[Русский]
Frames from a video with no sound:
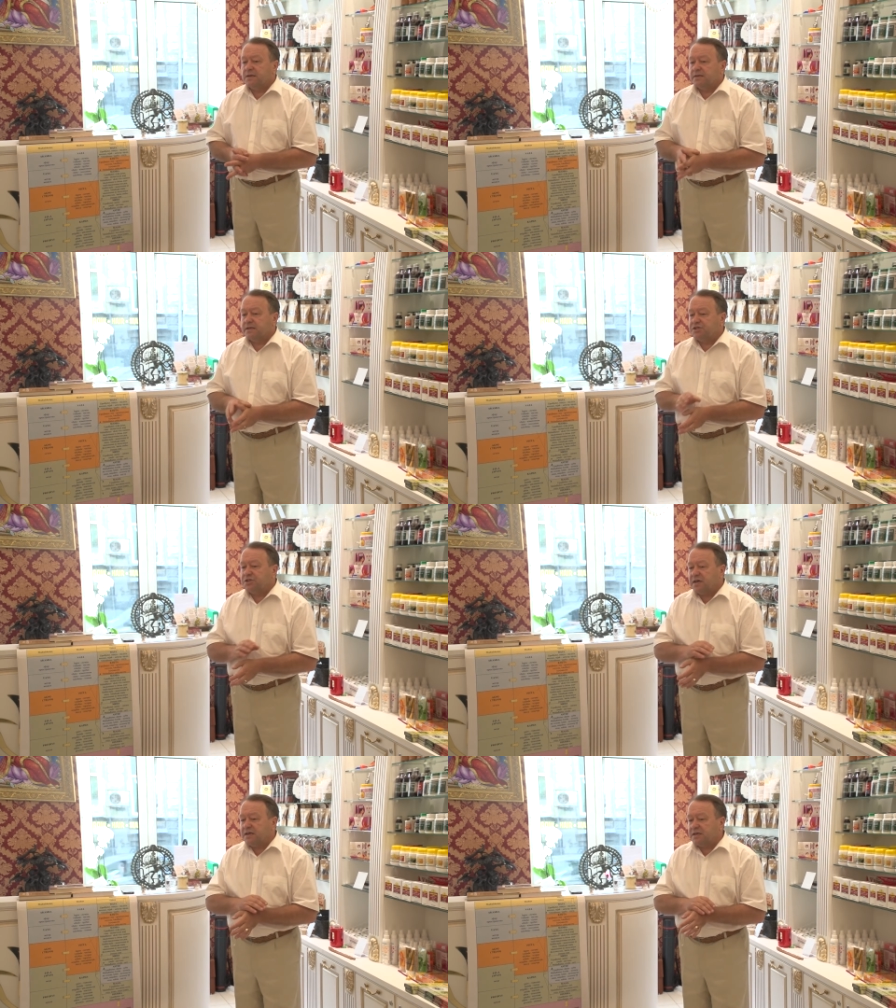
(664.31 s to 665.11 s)

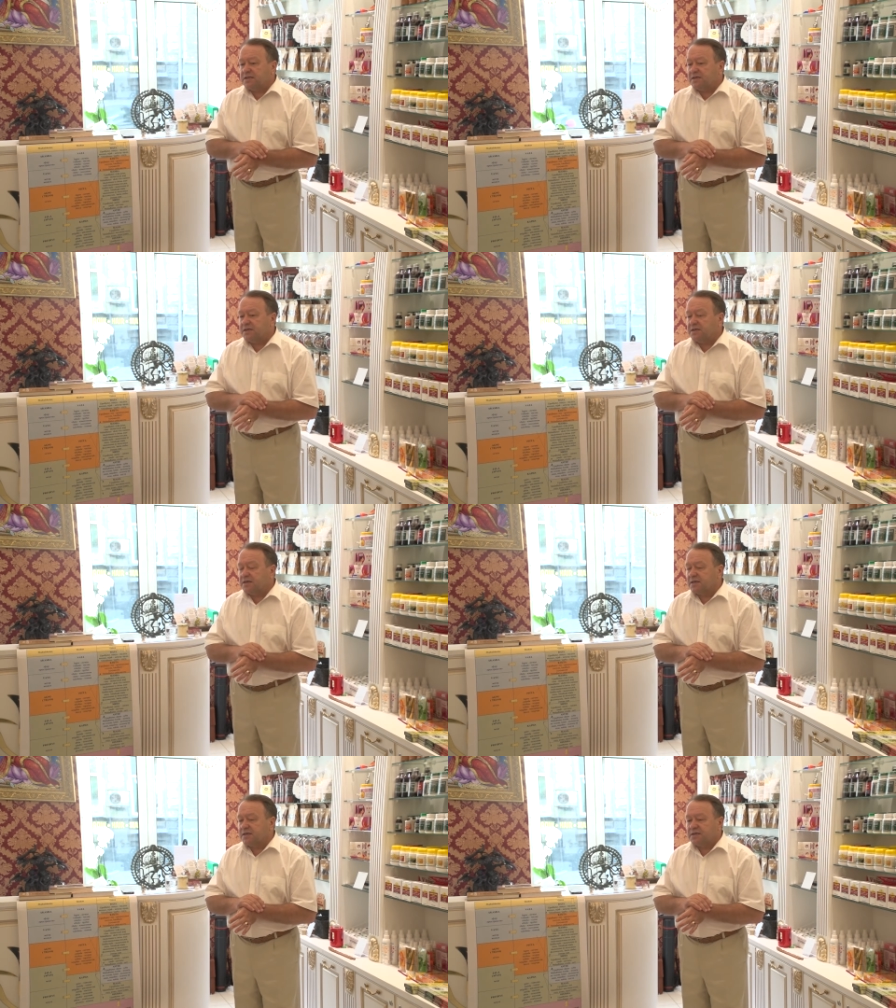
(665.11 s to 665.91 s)
Начиная от таких
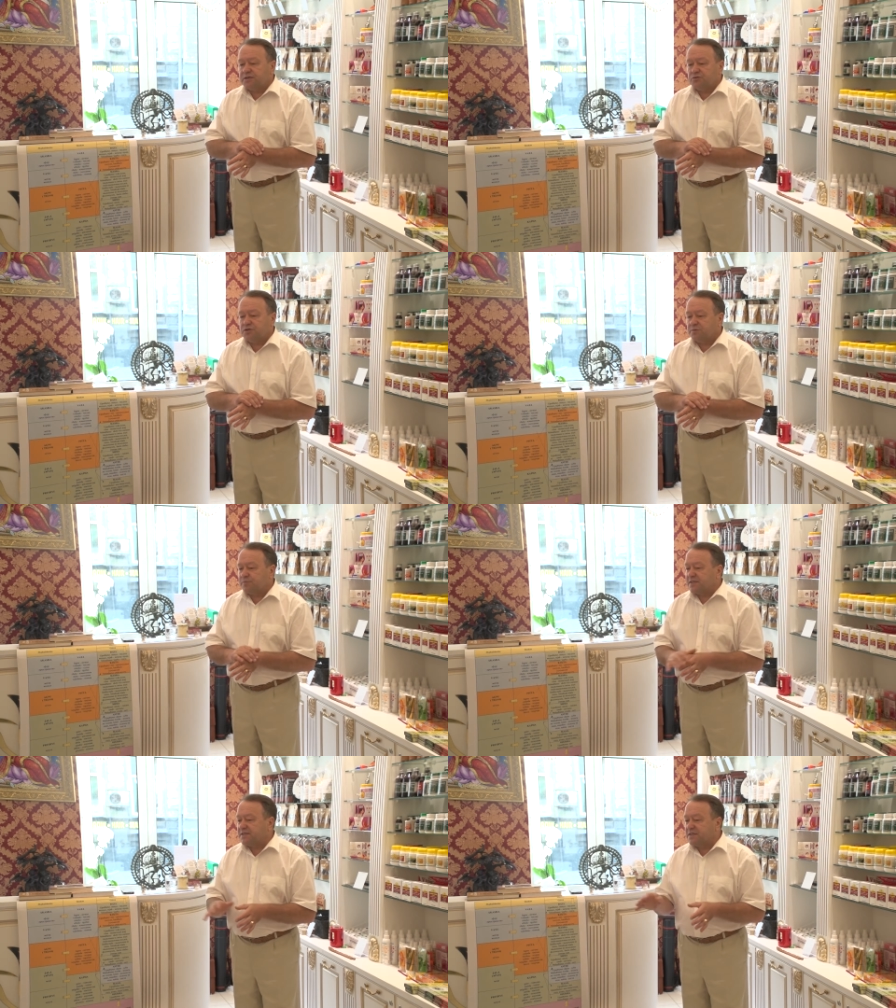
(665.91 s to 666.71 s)
каких-то очень
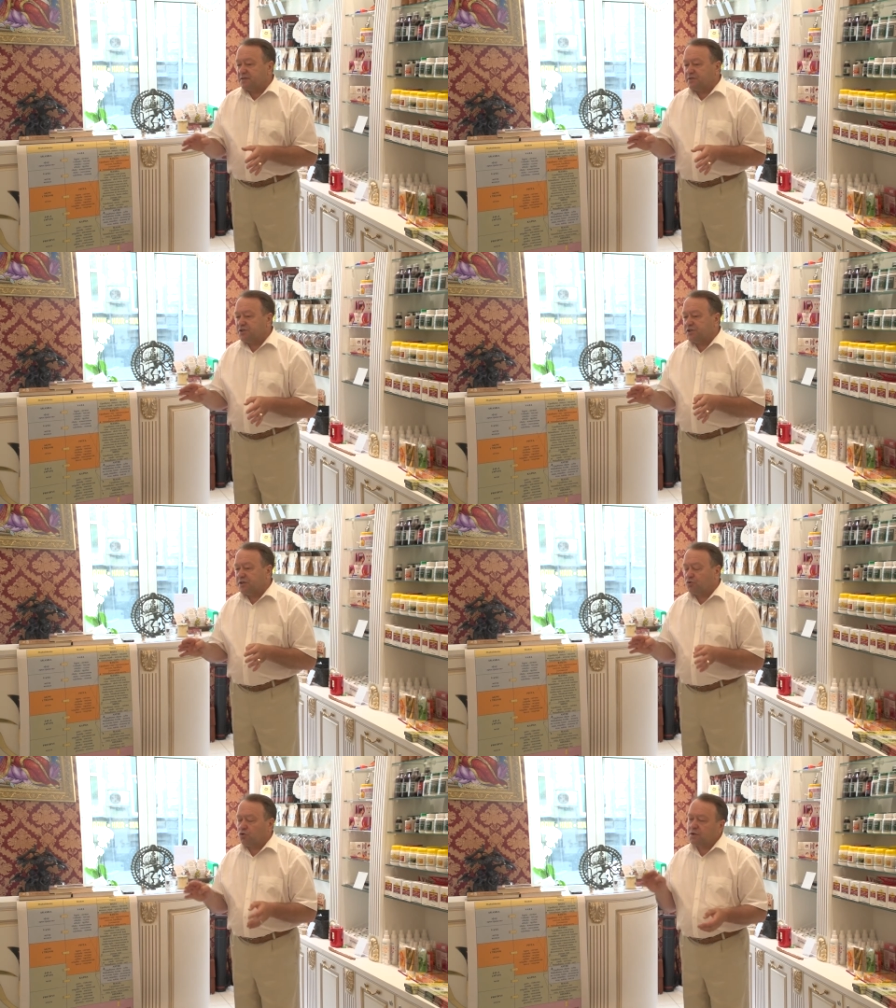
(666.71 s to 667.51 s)
простых вещей,
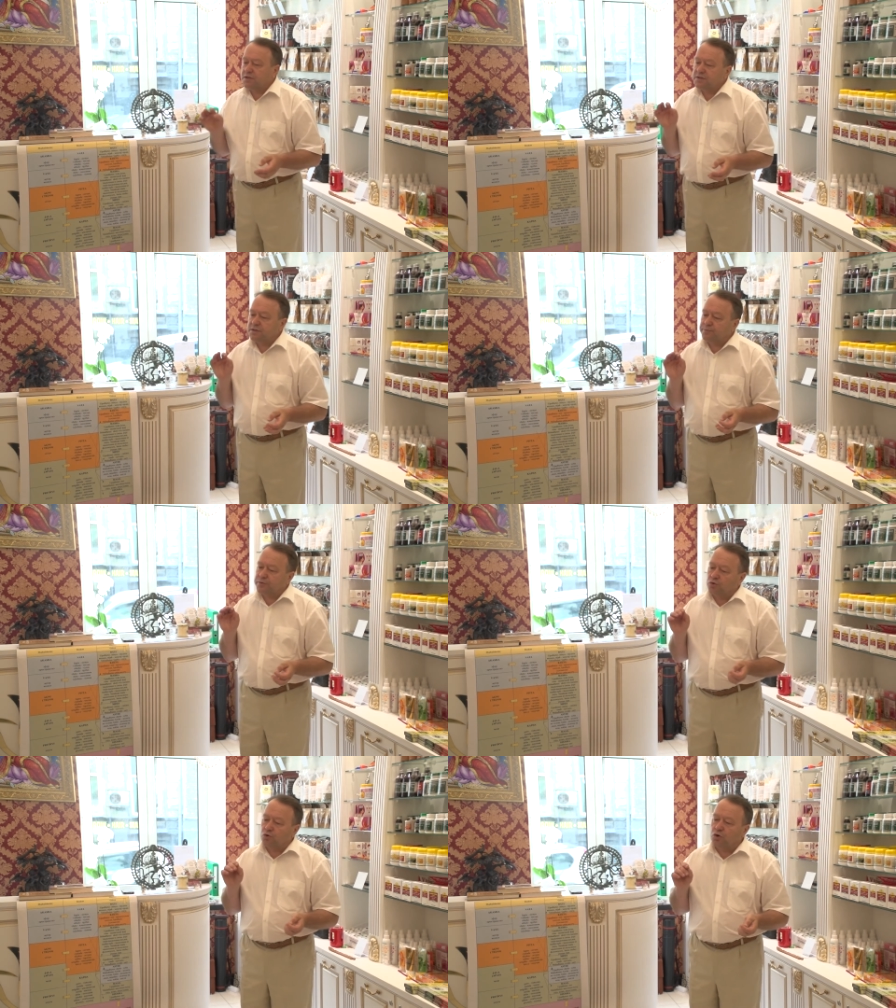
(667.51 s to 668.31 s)
холод и
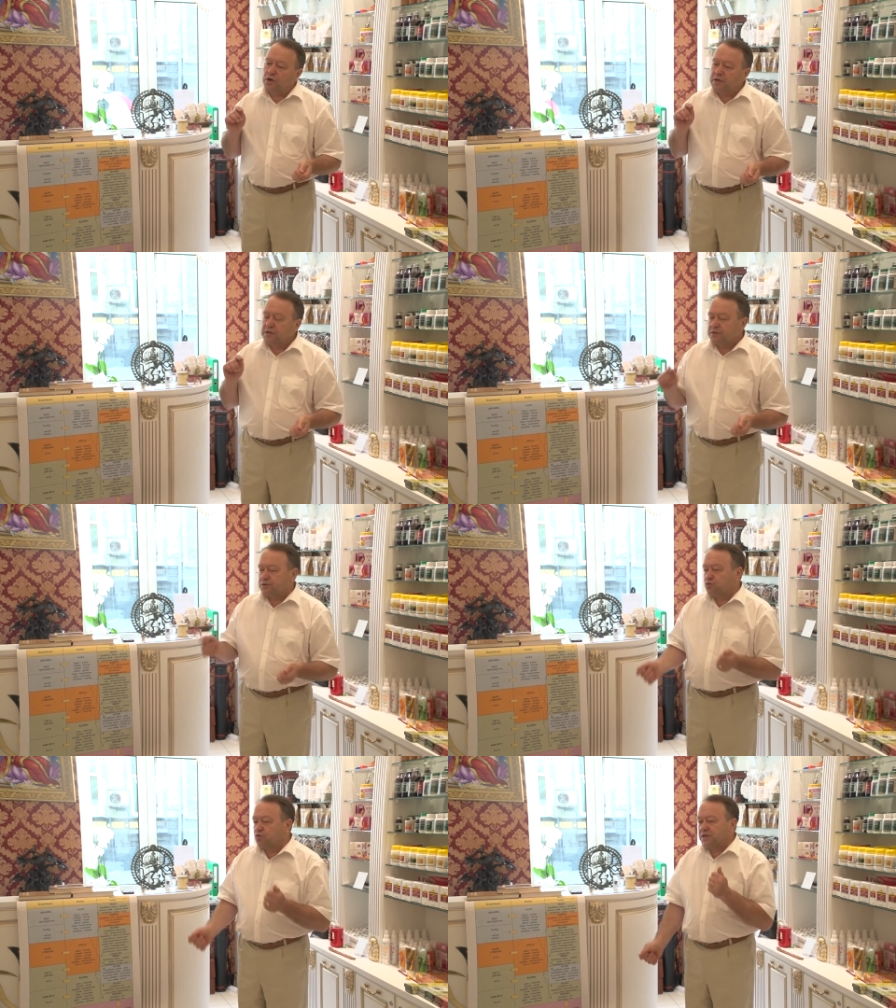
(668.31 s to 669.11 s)
тепло,
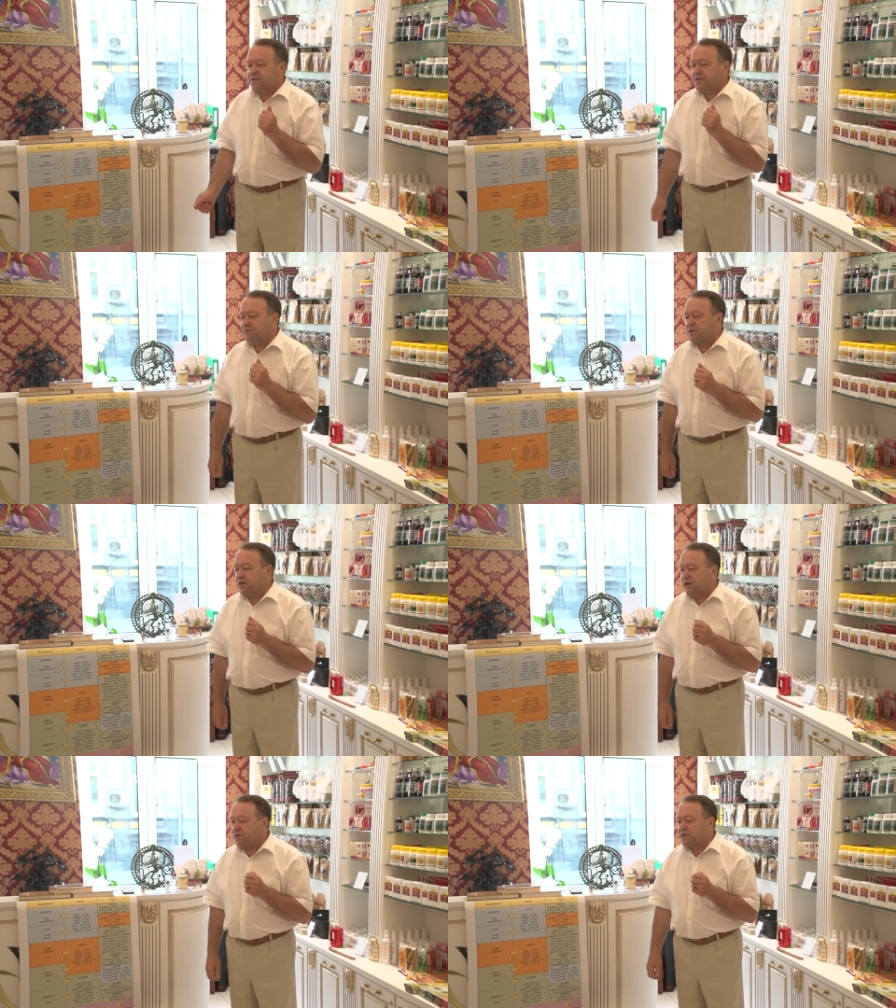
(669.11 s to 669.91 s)
сухость и
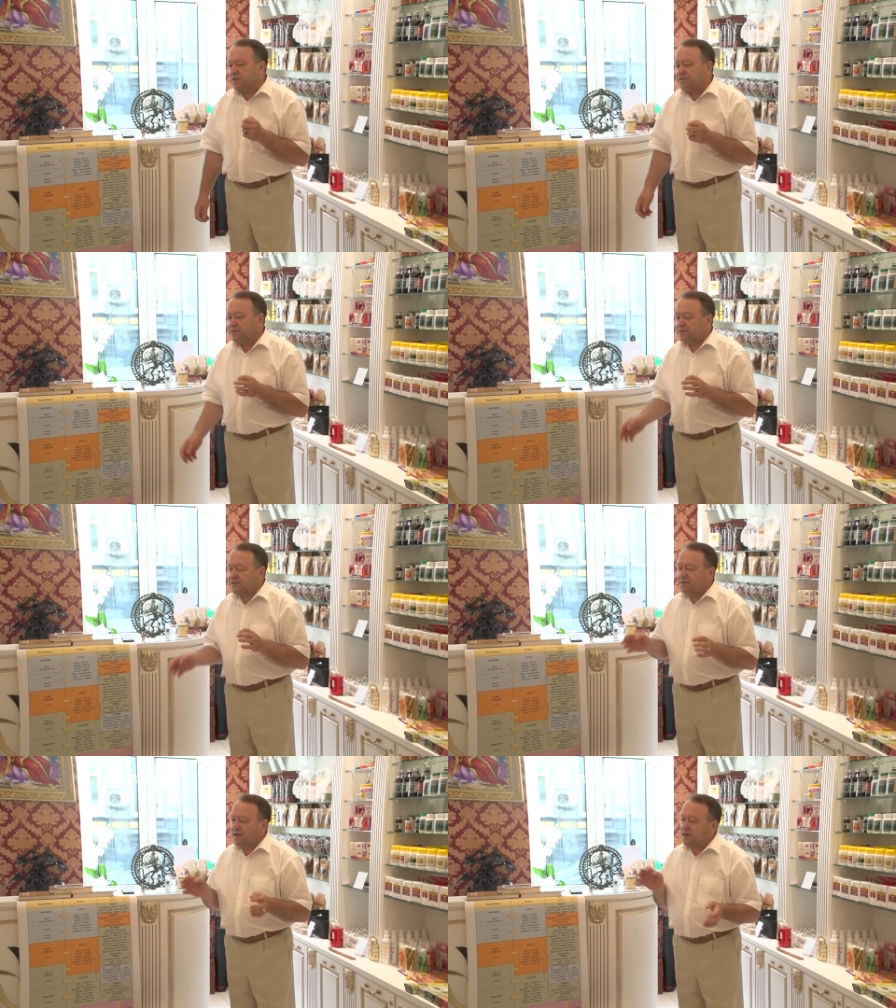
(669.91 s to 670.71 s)
влажность,
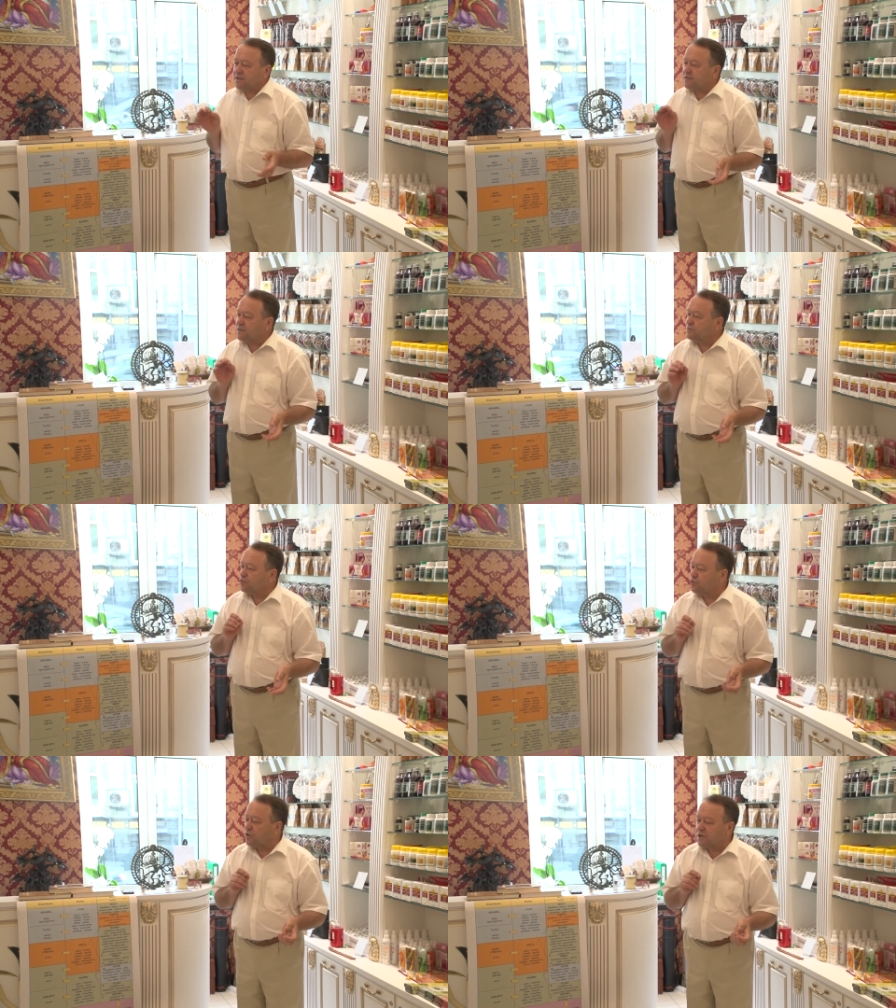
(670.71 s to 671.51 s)
старость и
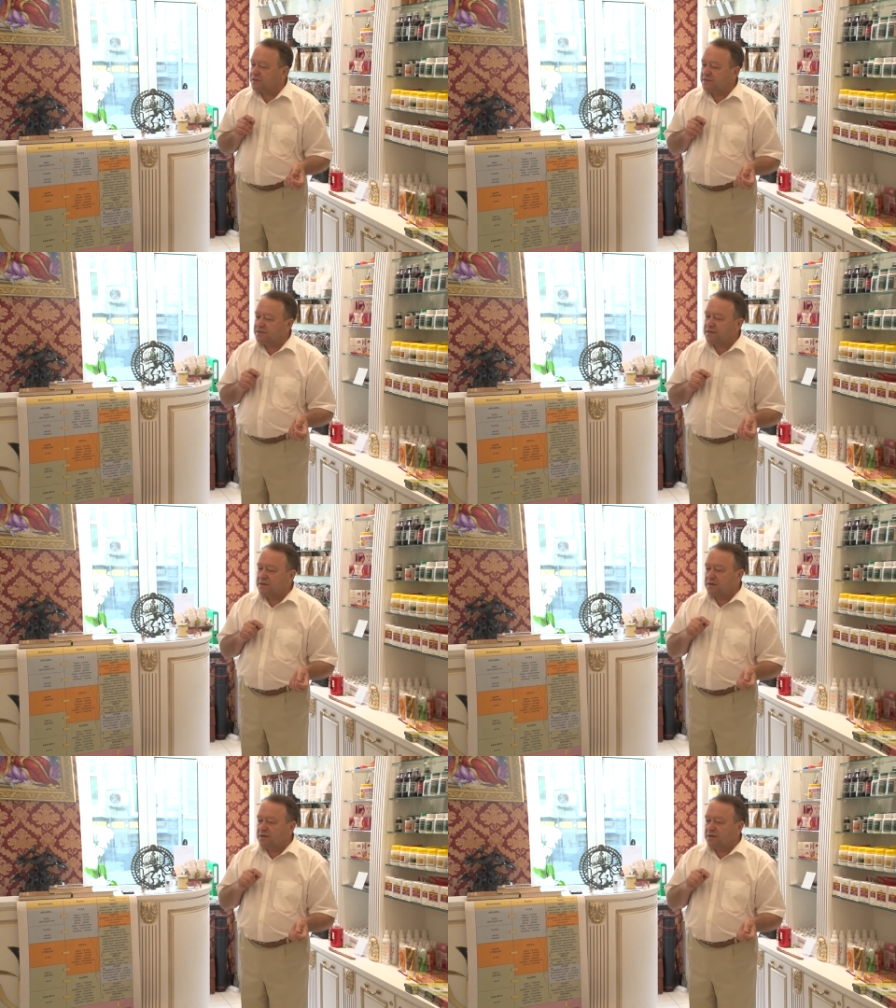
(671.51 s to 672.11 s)
молодость,